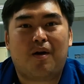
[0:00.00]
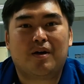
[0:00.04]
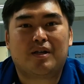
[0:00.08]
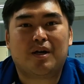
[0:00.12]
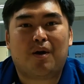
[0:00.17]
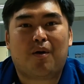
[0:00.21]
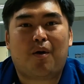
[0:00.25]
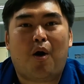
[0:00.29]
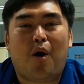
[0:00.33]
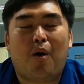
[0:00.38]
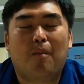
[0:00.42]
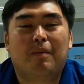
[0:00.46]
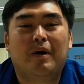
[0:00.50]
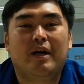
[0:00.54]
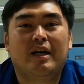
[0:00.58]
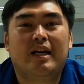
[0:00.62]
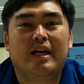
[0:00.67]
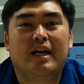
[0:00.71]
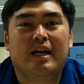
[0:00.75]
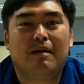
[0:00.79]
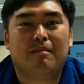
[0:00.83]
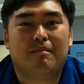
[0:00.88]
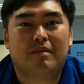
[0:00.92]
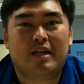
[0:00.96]
ก็เจ้าของพื้
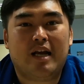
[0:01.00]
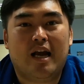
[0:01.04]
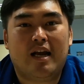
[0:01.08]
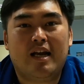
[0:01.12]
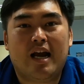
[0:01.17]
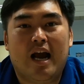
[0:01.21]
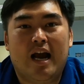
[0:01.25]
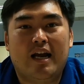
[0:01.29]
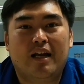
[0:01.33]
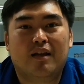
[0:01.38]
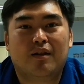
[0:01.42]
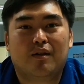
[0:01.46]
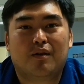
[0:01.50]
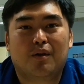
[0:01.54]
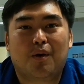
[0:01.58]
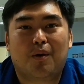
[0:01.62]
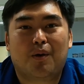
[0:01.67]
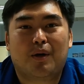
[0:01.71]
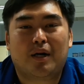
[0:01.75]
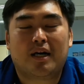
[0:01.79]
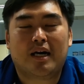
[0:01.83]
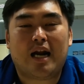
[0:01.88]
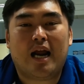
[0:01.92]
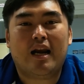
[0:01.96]
นที่ใหญ่ๆ
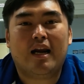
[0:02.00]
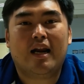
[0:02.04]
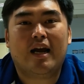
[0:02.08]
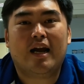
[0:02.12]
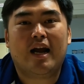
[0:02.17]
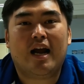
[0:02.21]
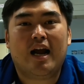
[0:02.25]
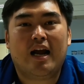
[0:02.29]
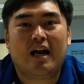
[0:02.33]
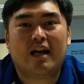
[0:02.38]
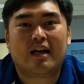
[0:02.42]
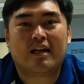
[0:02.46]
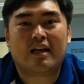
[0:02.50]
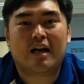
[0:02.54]
โตๆ ทั้งนั้นเลยฮะ